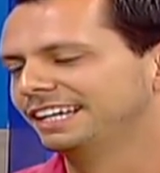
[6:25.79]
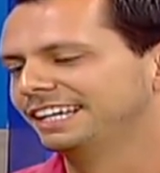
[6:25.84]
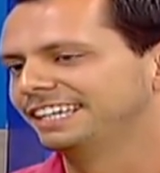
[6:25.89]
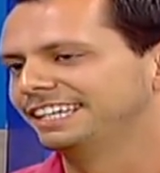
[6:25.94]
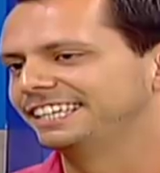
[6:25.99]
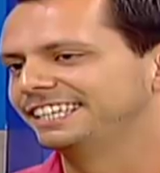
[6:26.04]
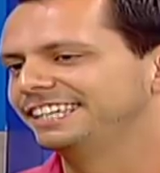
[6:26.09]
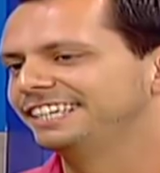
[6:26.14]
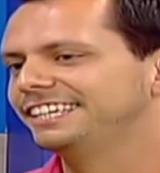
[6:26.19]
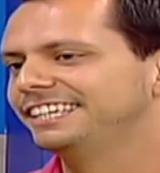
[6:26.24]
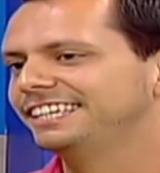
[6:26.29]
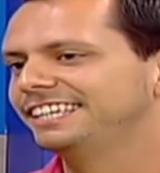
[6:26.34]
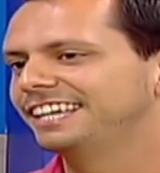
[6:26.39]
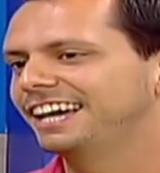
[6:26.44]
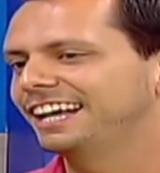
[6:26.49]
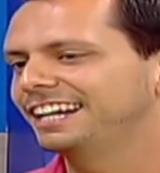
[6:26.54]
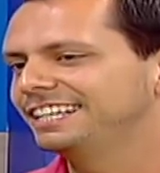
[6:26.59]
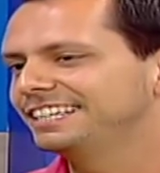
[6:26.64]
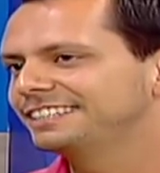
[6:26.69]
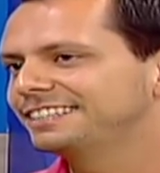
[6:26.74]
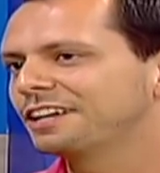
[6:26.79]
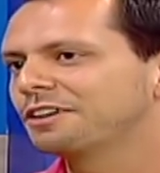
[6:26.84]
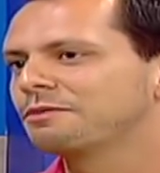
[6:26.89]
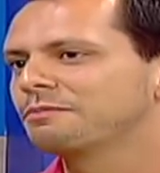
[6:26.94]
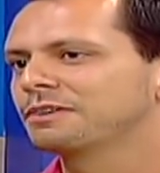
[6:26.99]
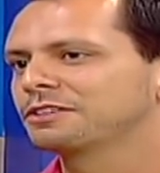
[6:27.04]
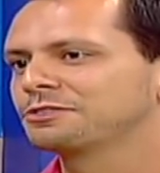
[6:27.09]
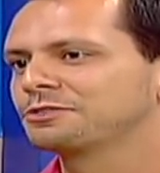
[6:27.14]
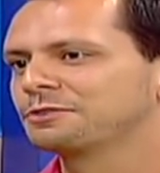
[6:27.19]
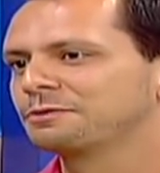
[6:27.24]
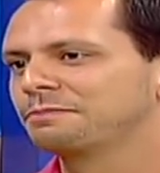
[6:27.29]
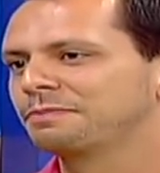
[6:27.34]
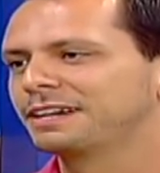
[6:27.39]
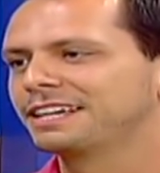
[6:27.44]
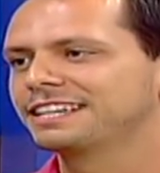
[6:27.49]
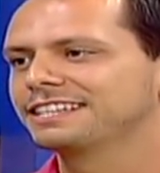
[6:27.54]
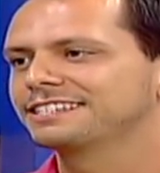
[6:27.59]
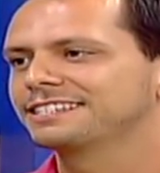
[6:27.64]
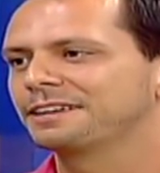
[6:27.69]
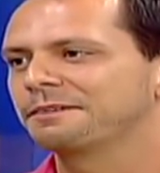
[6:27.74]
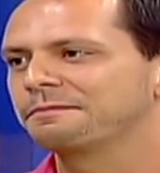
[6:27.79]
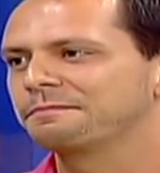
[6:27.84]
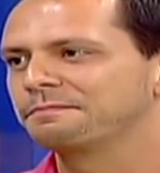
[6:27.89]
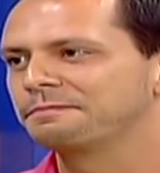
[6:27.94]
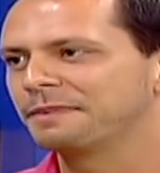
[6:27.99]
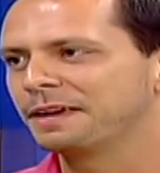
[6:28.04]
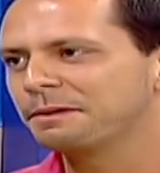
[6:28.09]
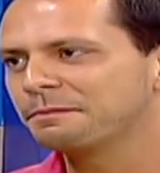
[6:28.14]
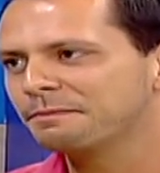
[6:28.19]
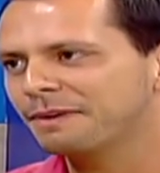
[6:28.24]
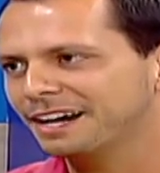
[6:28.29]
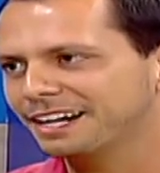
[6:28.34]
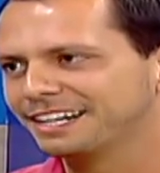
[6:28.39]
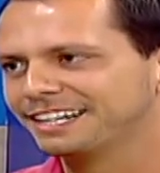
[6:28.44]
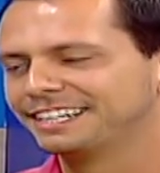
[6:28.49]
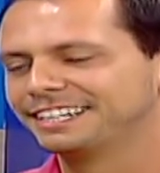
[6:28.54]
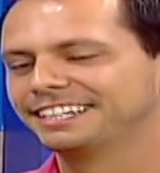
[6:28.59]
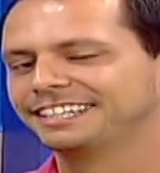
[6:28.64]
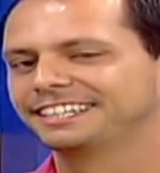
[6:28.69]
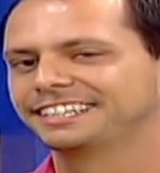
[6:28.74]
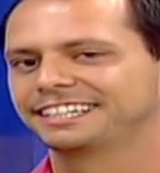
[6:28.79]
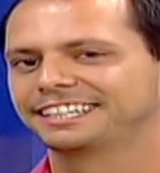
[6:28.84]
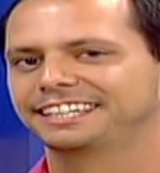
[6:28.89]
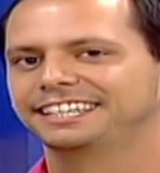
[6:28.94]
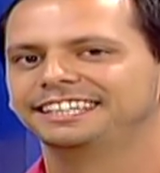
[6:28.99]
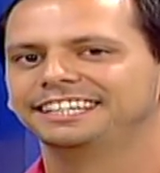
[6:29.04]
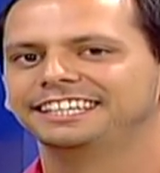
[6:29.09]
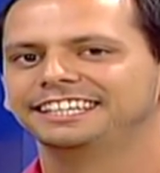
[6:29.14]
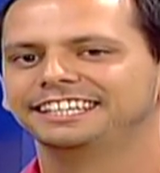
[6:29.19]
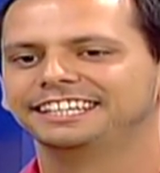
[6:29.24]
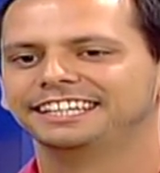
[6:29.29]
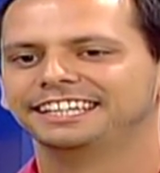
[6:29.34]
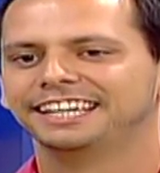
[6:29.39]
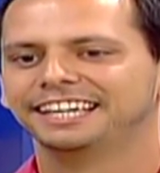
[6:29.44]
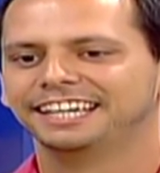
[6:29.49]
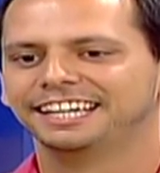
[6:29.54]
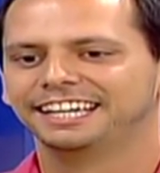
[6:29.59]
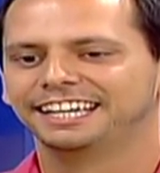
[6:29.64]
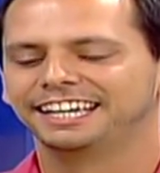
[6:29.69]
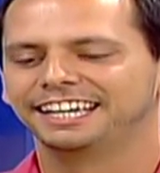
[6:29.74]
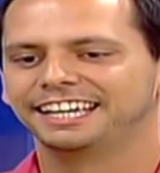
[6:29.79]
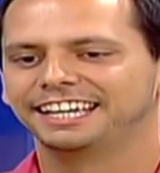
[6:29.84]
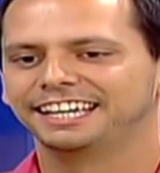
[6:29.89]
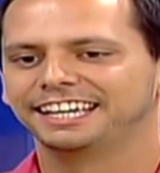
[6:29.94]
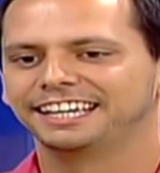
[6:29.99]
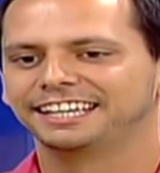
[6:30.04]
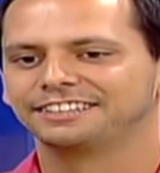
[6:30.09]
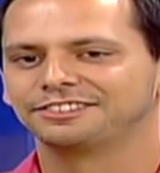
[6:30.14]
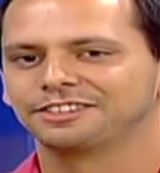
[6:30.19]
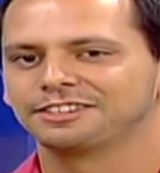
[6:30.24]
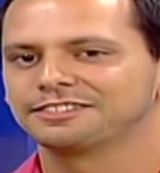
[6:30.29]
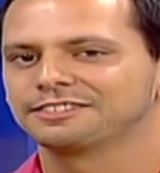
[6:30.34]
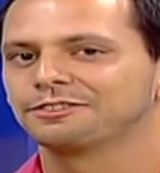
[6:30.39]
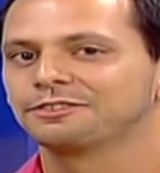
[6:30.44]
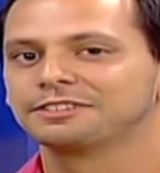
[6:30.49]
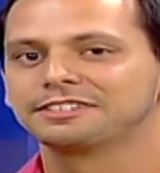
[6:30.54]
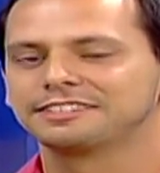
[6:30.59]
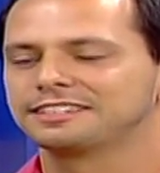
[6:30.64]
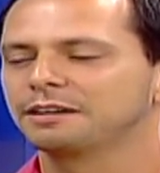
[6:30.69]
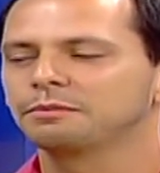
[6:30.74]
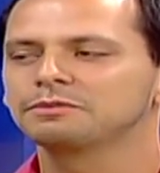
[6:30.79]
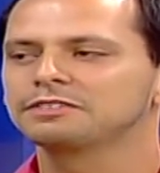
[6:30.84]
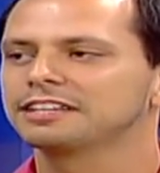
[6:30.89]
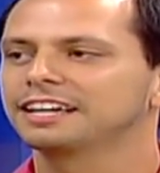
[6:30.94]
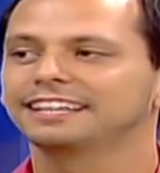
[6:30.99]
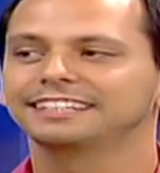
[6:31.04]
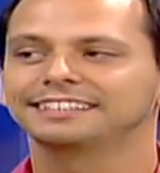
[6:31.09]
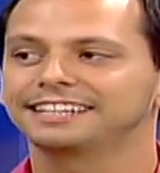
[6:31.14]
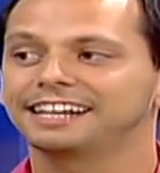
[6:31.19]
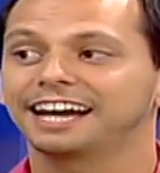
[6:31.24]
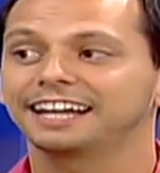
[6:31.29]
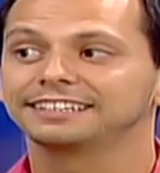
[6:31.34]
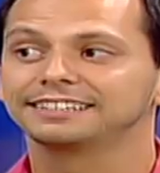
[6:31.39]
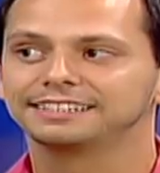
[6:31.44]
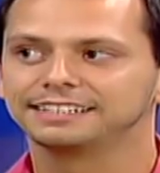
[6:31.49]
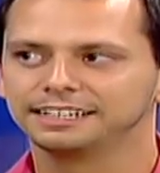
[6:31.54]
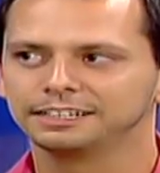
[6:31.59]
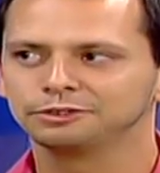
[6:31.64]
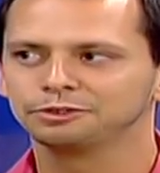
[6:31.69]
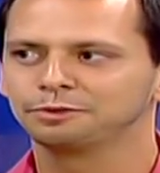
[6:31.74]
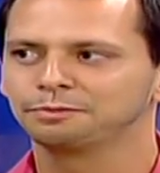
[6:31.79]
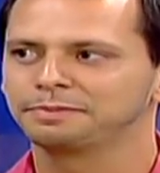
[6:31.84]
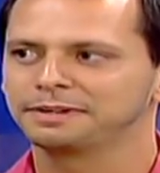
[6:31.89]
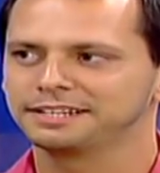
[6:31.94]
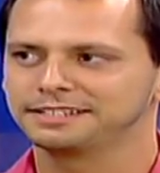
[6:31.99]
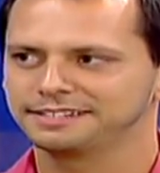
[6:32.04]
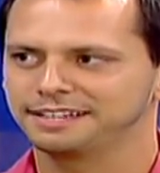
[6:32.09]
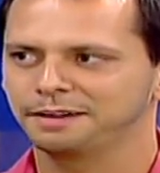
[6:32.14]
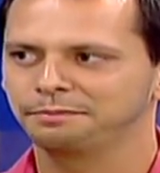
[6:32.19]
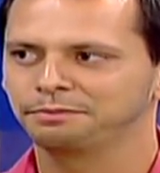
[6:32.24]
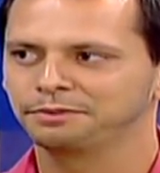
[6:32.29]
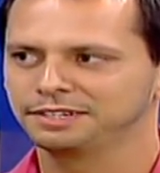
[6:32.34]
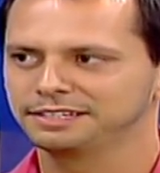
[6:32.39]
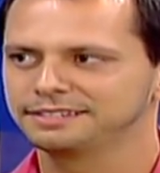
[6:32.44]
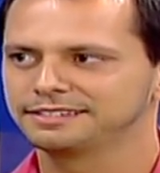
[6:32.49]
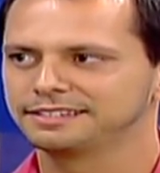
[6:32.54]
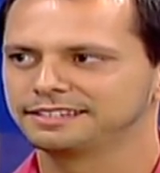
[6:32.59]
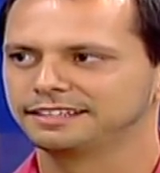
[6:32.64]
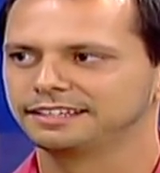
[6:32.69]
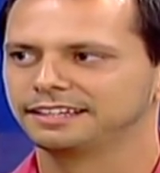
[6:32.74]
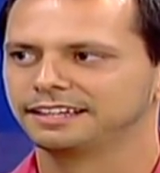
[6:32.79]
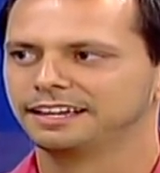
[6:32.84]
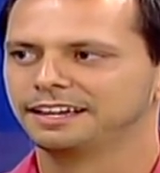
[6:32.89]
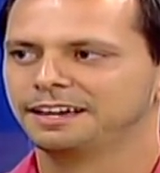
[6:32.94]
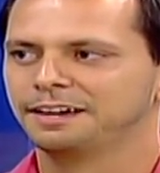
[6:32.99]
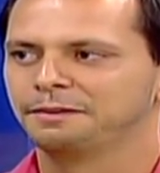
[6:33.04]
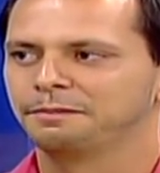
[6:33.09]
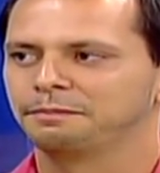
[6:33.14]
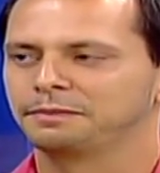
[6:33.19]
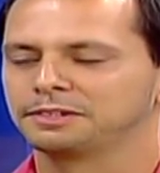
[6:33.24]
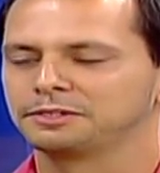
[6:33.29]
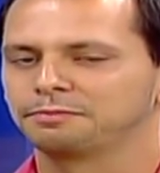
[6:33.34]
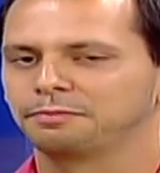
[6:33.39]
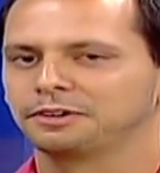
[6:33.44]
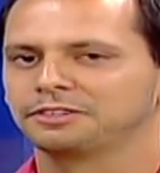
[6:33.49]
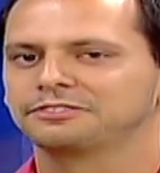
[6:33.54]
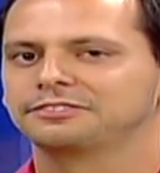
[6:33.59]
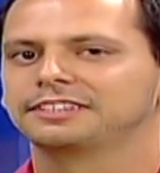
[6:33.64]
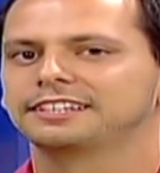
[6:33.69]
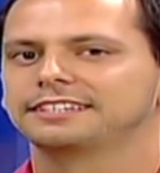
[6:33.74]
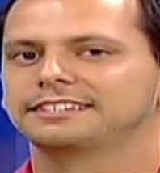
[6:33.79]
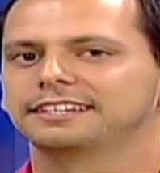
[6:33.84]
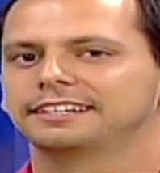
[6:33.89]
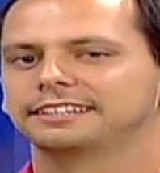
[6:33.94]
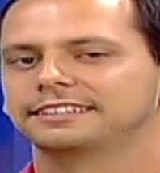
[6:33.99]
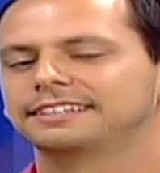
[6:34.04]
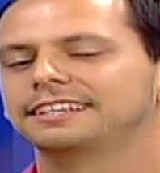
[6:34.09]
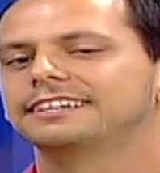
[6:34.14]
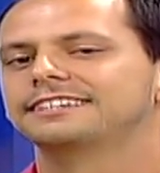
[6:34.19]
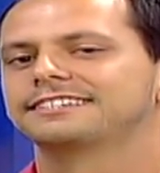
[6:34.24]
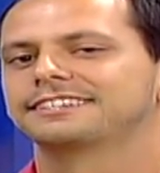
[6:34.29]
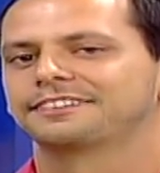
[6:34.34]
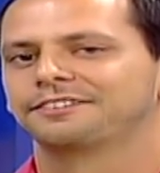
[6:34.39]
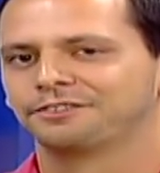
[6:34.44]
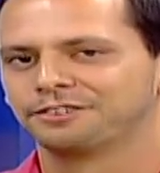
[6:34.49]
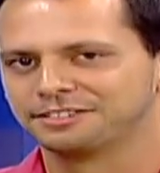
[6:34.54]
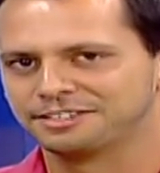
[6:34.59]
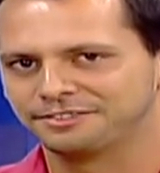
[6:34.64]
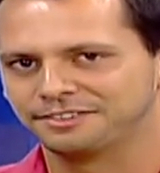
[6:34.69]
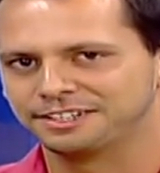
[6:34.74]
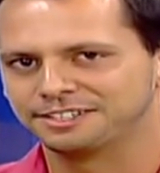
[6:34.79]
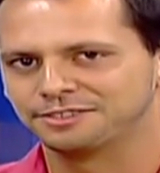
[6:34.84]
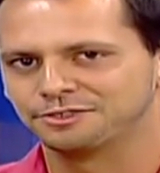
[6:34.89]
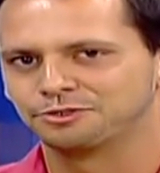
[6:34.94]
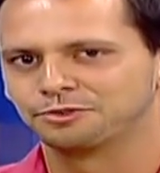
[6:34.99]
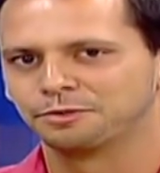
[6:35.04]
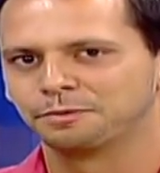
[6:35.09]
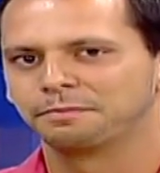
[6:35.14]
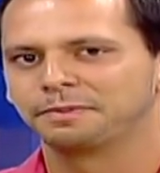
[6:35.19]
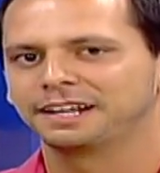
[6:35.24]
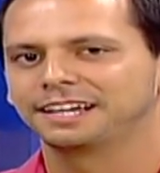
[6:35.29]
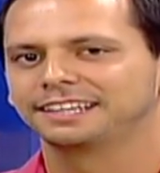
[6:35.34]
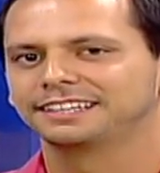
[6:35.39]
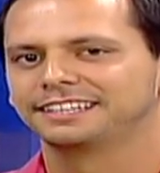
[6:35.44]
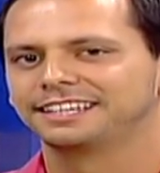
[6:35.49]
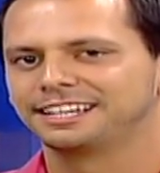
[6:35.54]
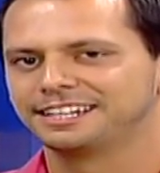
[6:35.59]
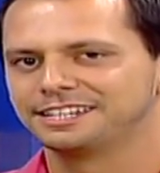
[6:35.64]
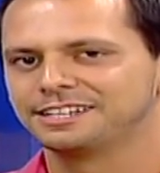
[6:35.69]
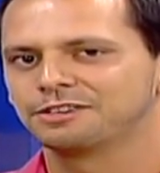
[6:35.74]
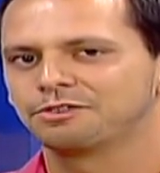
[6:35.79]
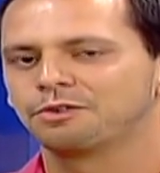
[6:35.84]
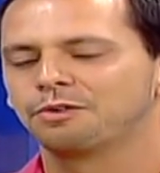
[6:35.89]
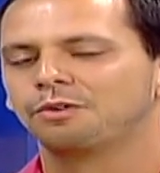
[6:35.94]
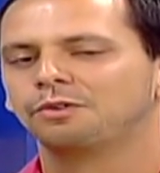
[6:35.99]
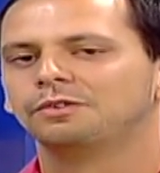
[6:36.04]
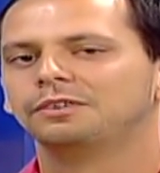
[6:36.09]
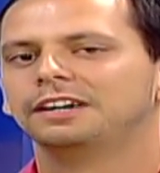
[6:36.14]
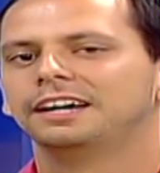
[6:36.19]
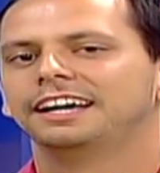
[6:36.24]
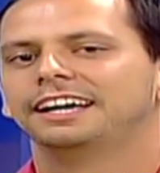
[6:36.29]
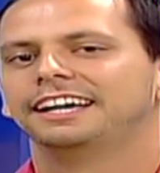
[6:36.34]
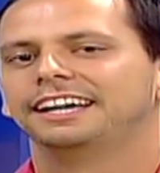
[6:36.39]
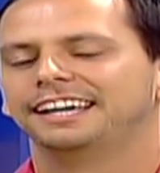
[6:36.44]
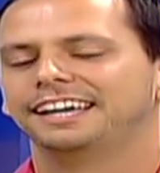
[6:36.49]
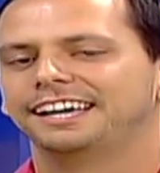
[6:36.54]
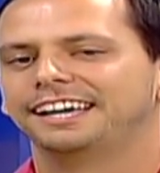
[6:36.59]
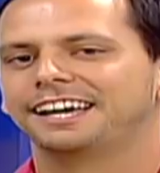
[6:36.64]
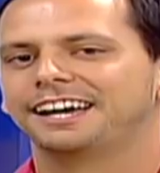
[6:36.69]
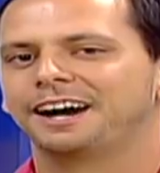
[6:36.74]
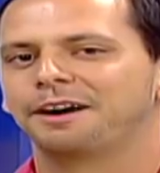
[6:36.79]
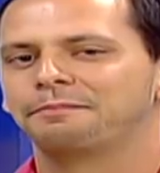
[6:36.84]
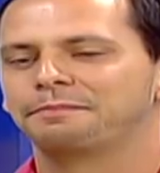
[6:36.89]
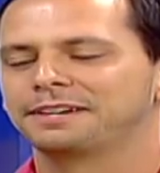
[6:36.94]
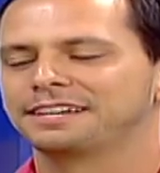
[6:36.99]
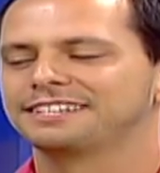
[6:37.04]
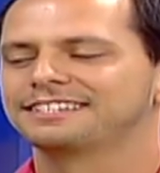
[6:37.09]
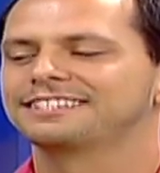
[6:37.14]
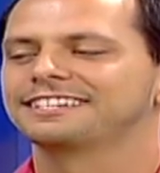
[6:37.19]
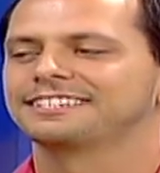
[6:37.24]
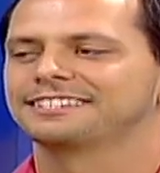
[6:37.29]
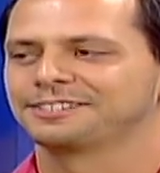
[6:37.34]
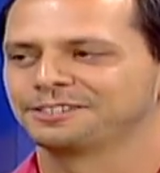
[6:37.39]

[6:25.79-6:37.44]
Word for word: E ali tem uma surpresa bem bacana que é, nós não estamos retratando o presépio em si, mas pode ter certeza que você vai se surpreender ali com é, a presença do